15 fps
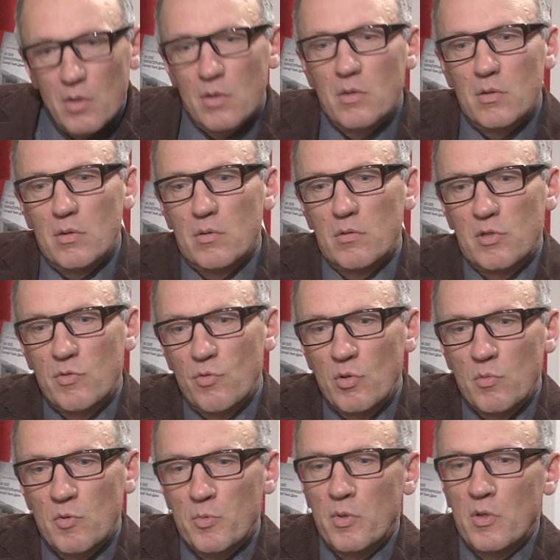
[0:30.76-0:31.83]
Э,
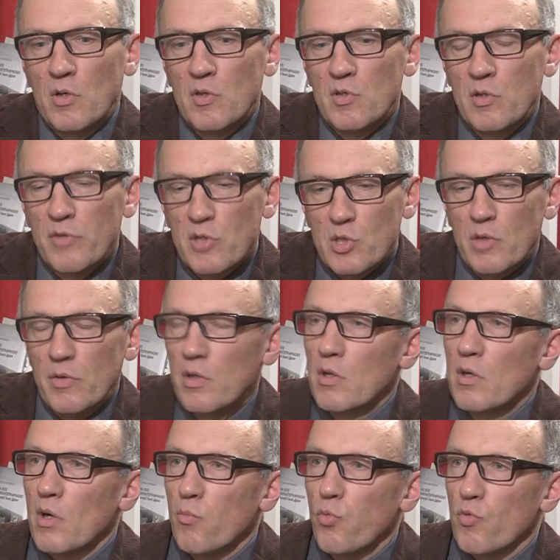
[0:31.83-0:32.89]
сегодня мы вспоминали о Сильвестре и
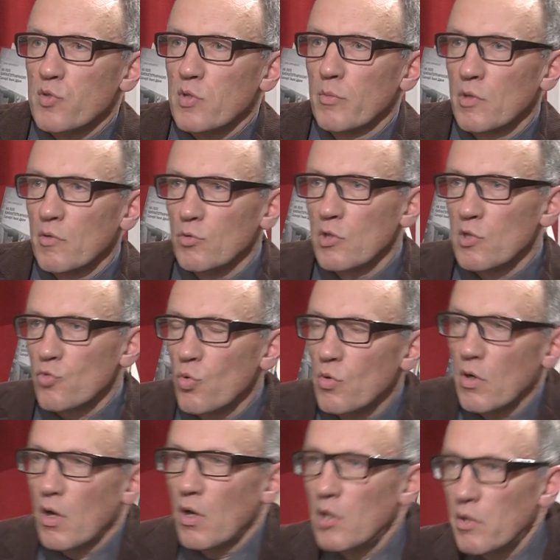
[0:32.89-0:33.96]
Гробовском, да, вот
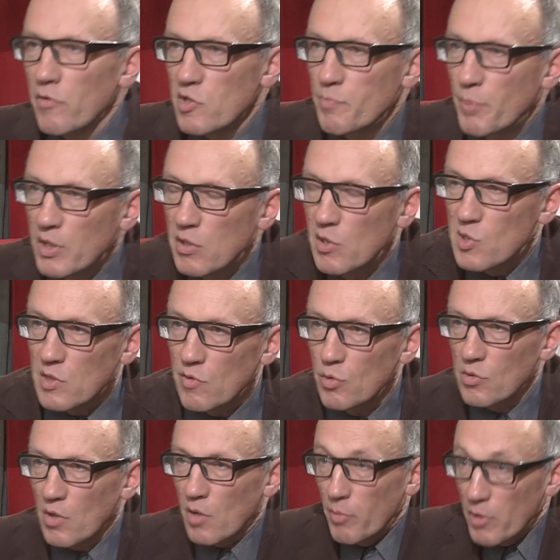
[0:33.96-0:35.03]
насколько они вас
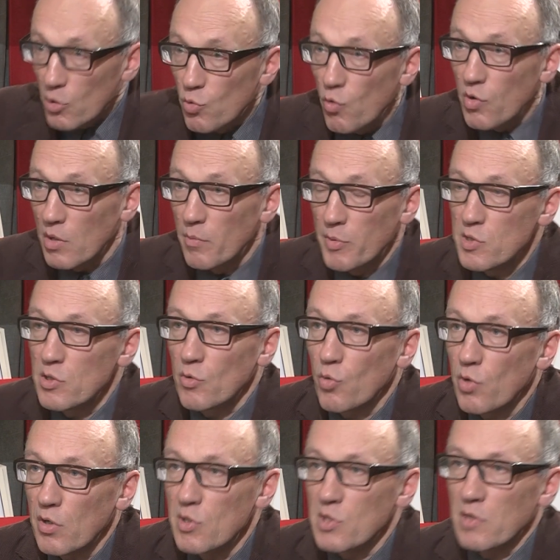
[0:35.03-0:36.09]
притискивают, как молодого композитора
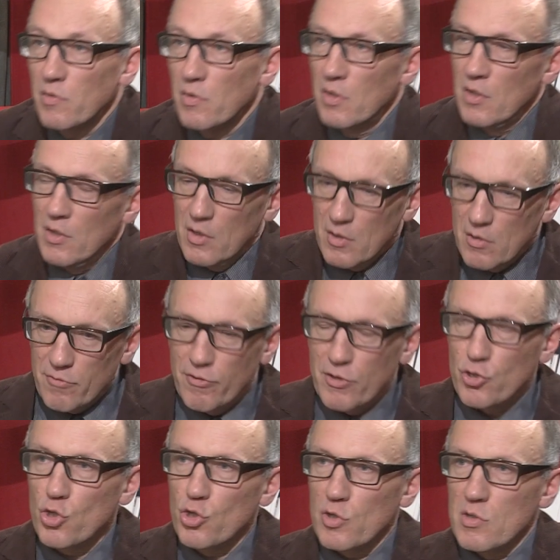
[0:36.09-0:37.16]
украинского, в
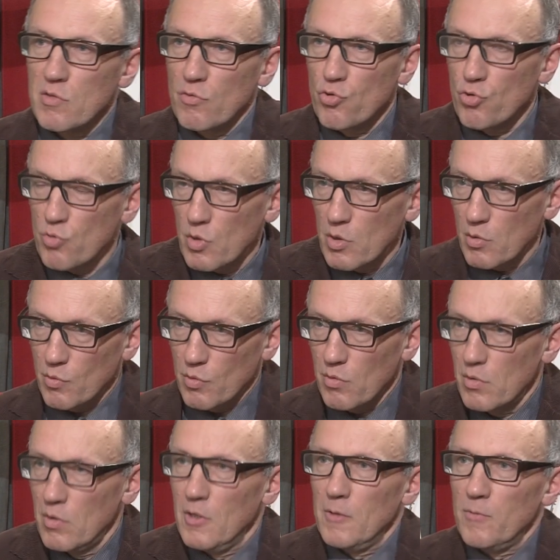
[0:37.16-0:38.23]
вашей жизни? Вы чувствуете
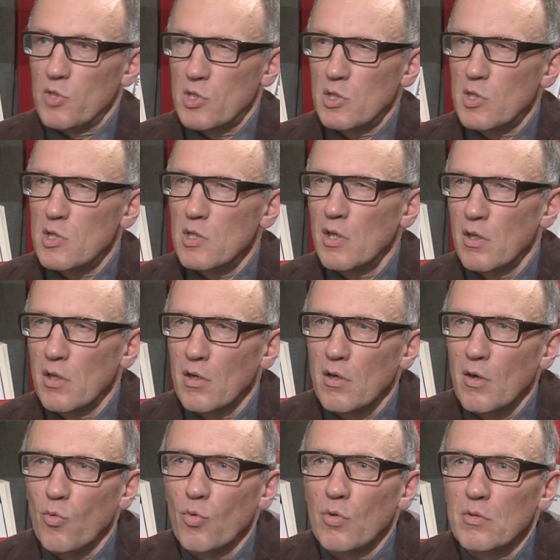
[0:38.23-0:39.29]
такое стеснение
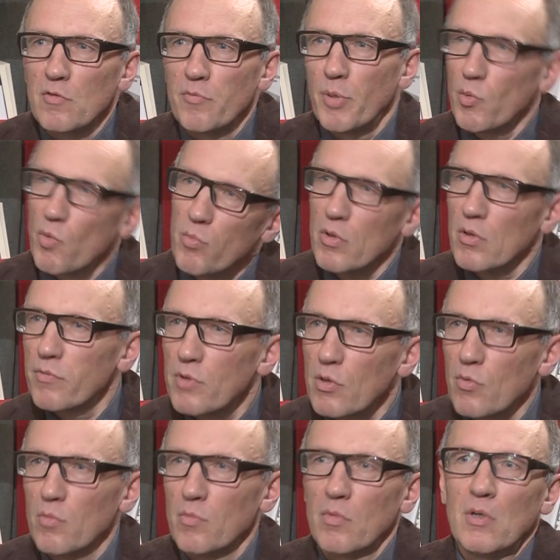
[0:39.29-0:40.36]
какое-то в прямом и в
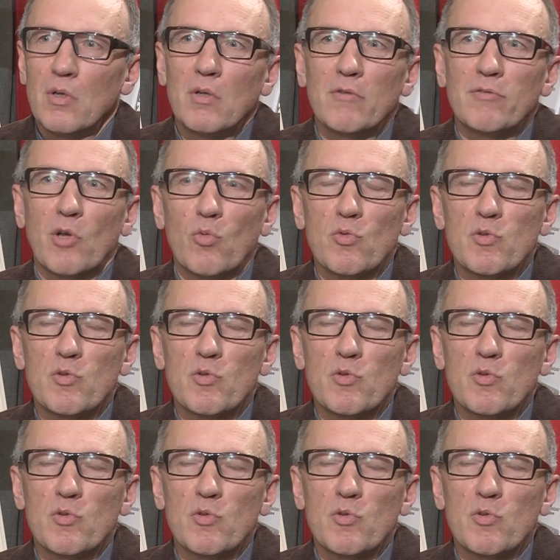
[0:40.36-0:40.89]
таком втором